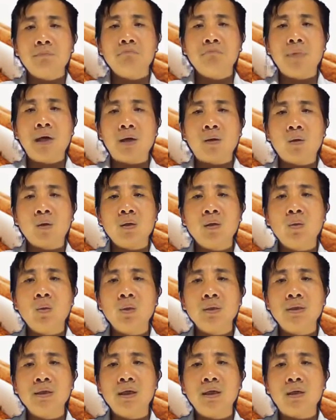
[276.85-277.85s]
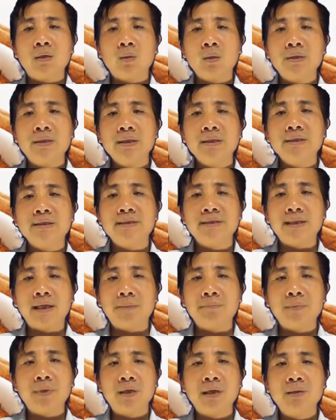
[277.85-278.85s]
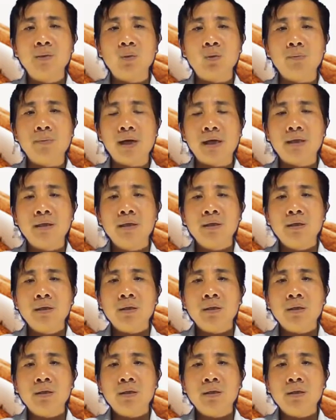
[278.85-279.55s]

mà còn hỗ trợ quá trình giảm cân của bạn.